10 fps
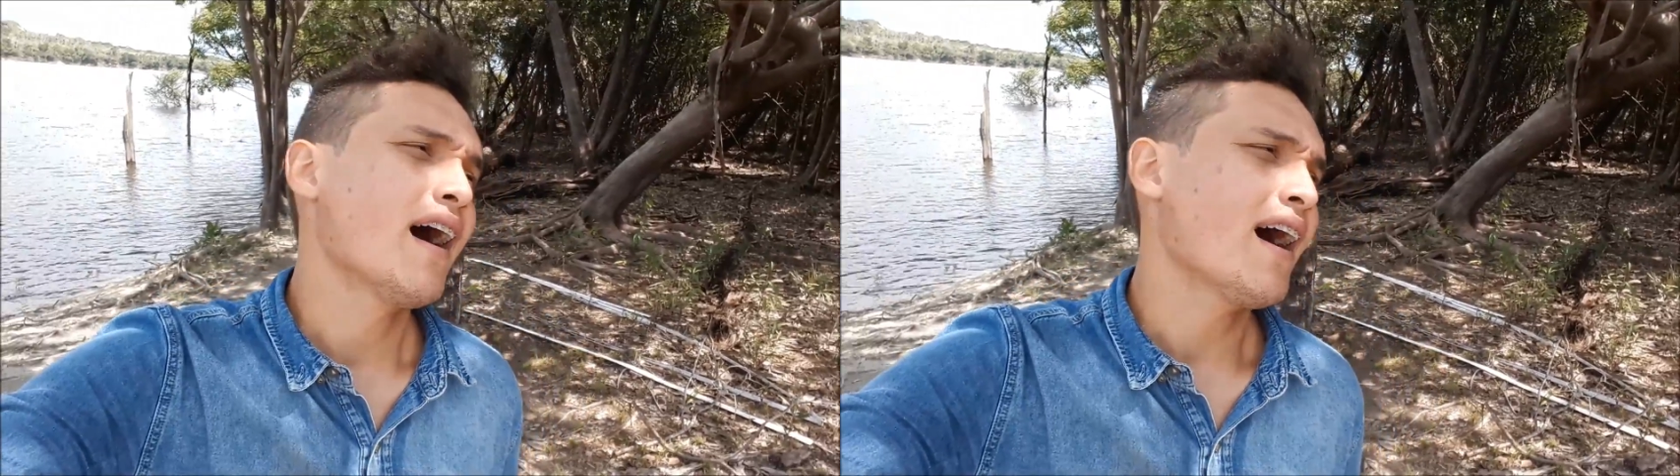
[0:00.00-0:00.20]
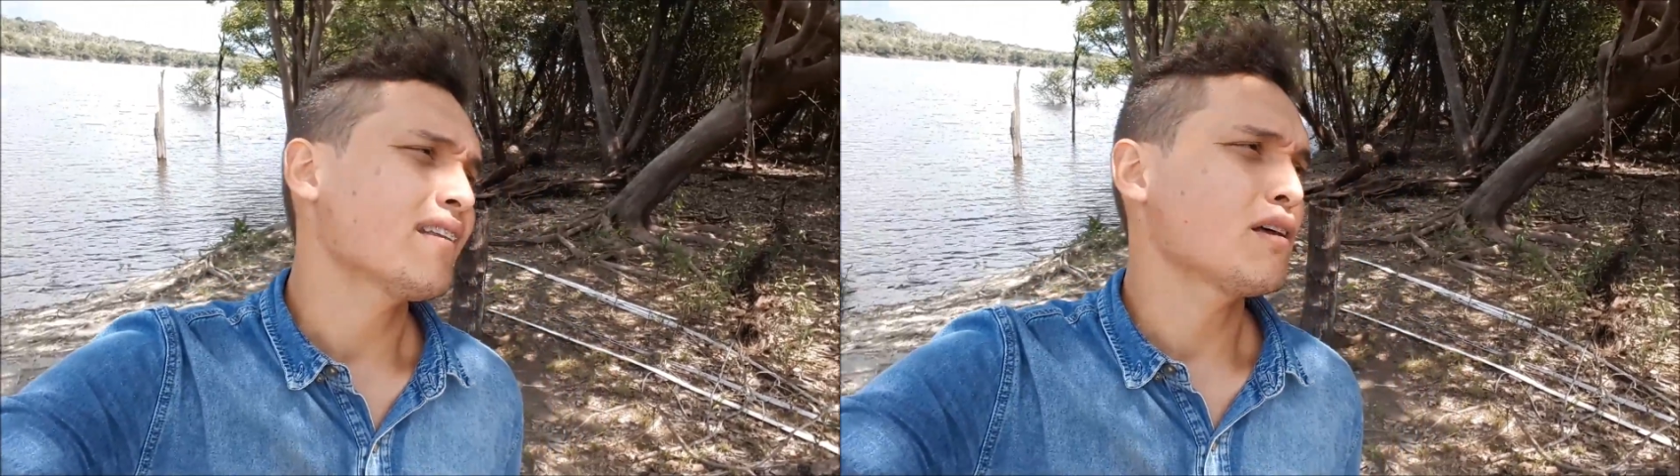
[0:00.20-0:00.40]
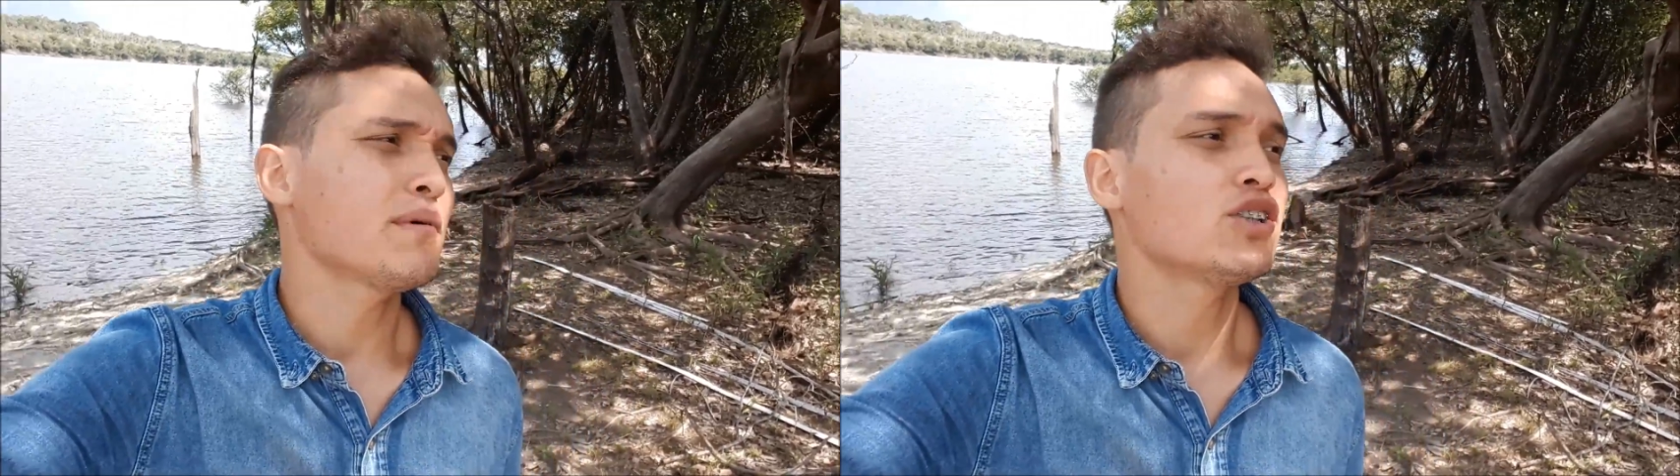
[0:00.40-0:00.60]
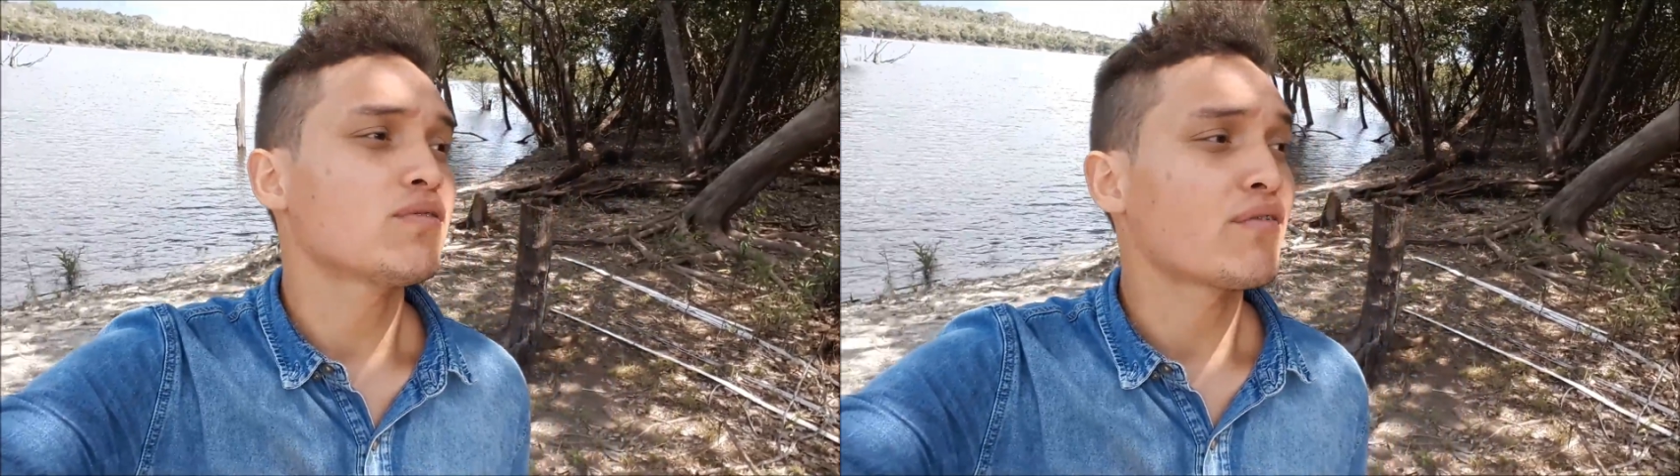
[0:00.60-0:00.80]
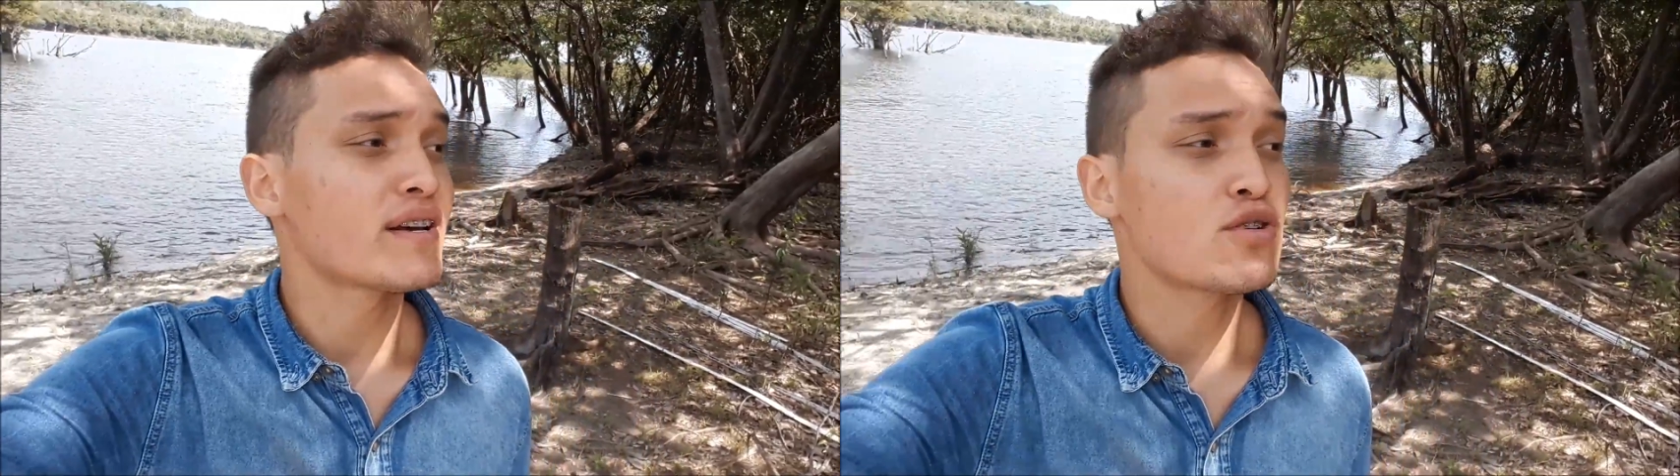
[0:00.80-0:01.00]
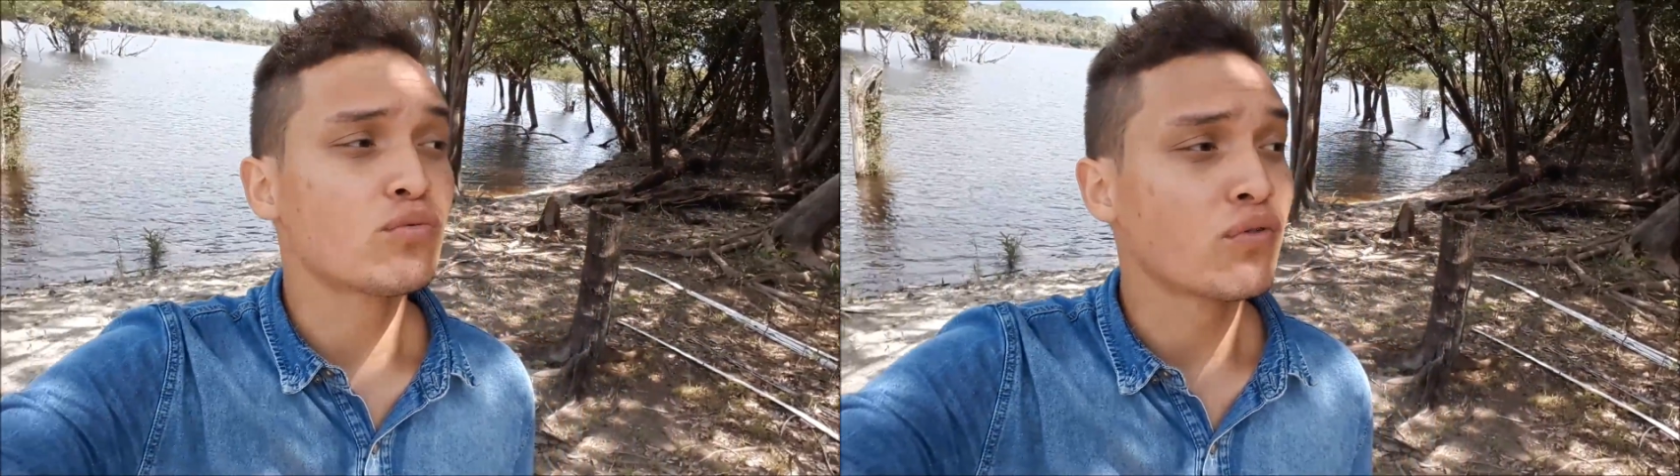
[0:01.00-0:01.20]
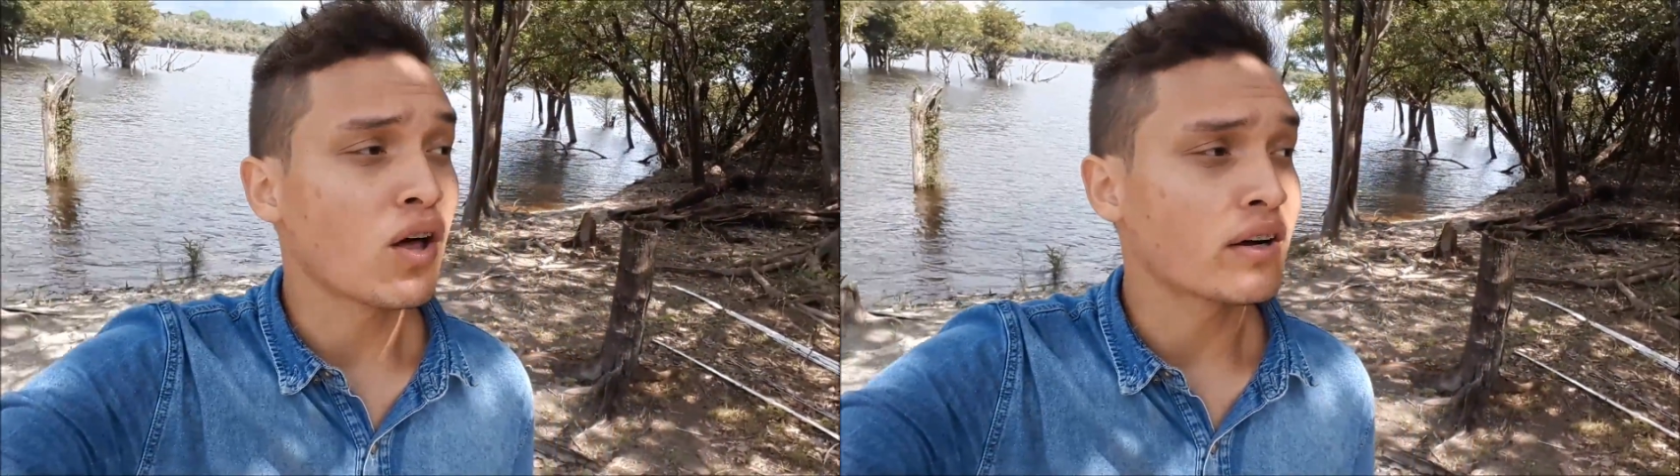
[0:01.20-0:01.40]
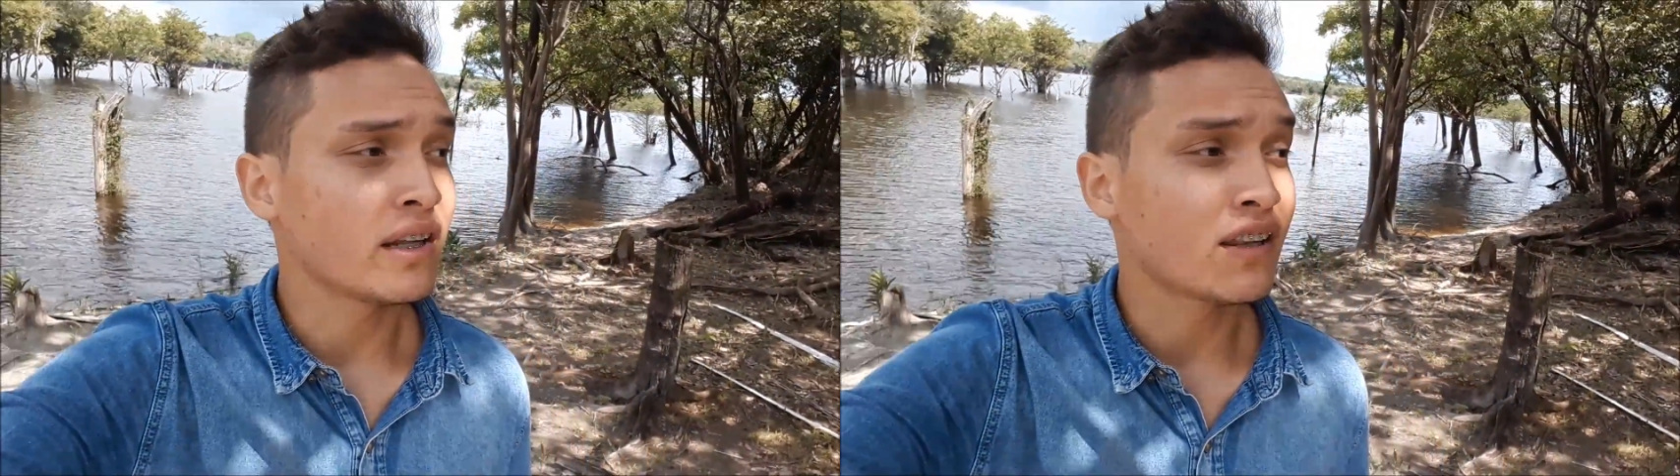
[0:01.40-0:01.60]
Ah, também a gente vai fazer um
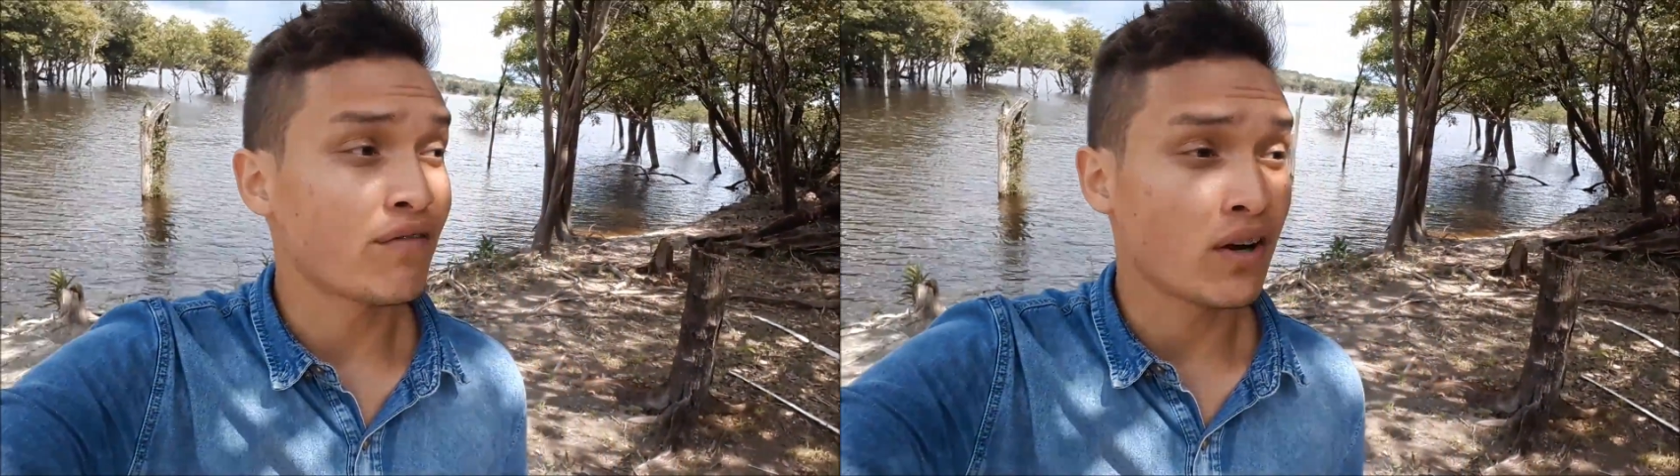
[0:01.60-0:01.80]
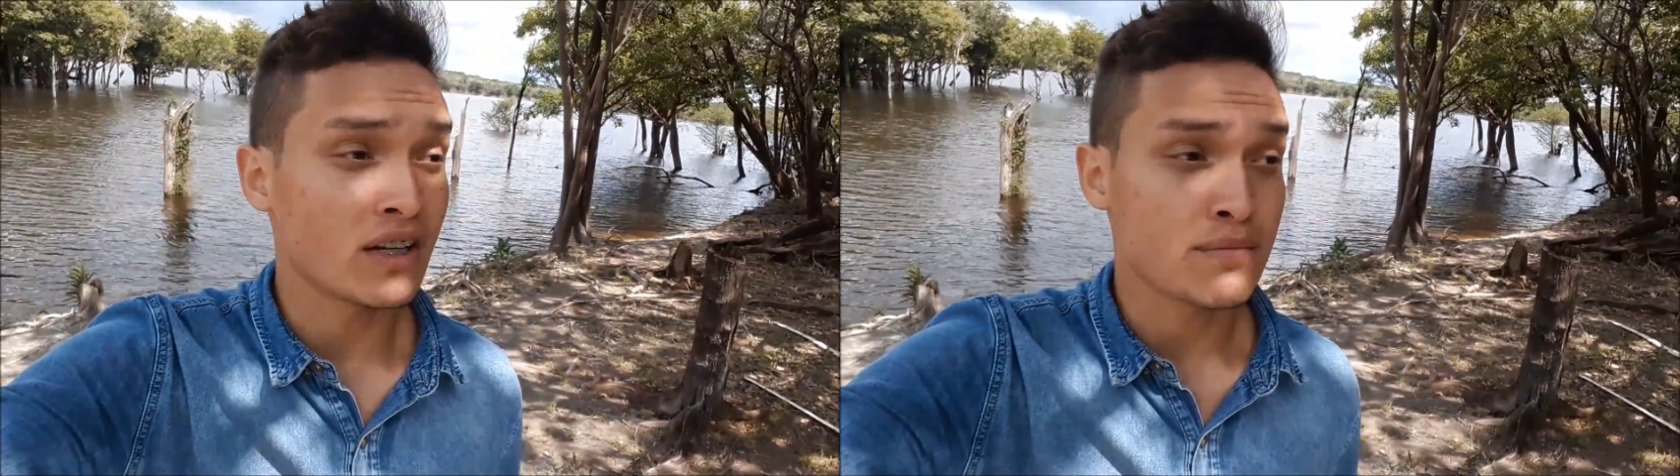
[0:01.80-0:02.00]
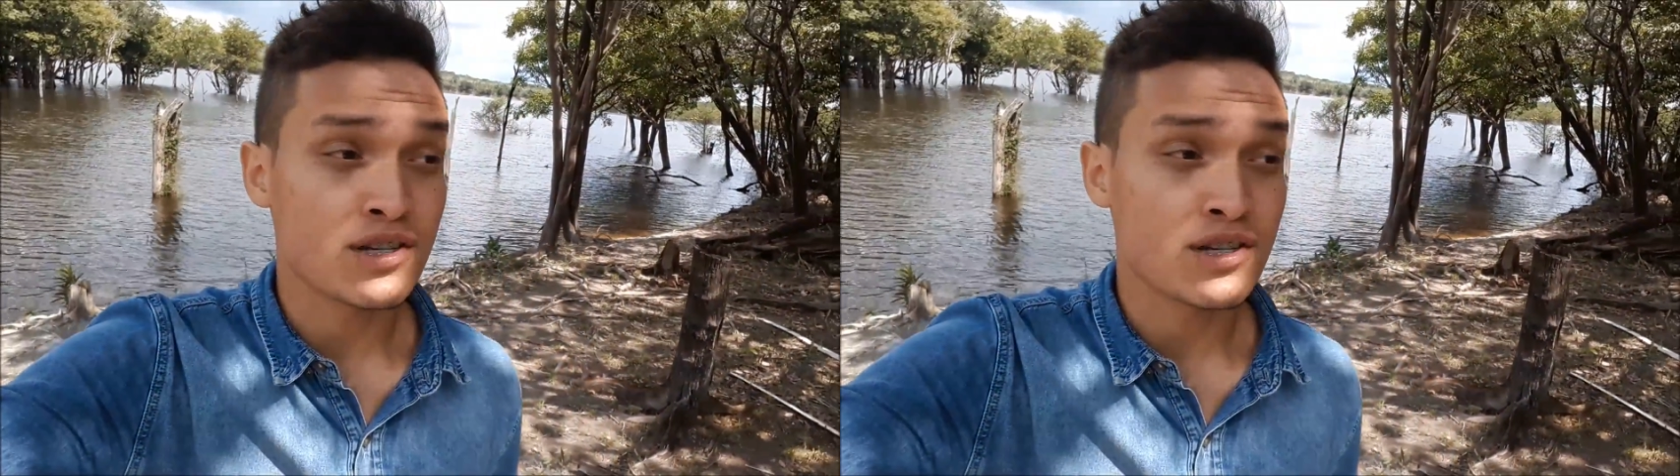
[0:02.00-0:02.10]
vlog dentro da floresta